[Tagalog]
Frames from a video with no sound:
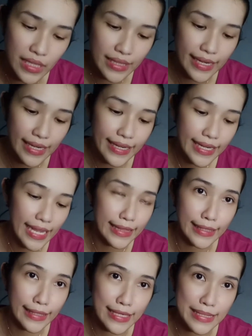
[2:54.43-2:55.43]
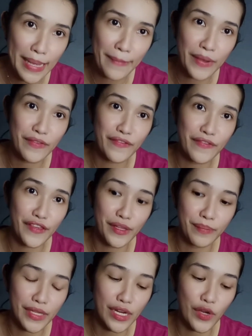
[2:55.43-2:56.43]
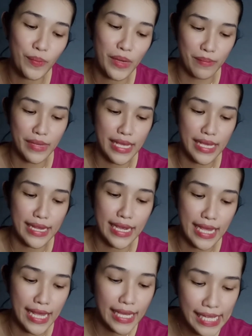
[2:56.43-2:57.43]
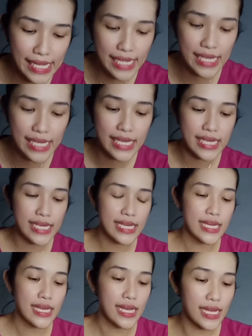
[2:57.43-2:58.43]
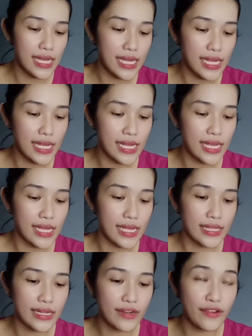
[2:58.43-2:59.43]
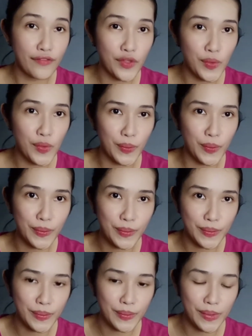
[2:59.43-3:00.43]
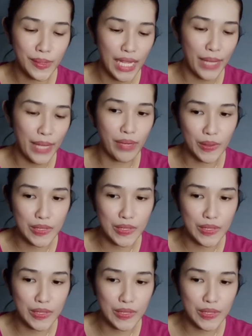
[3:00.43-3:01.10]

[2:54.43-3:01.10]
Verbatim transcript: Try na natin kasi mag-film din ako mamaya ng aking uh, review about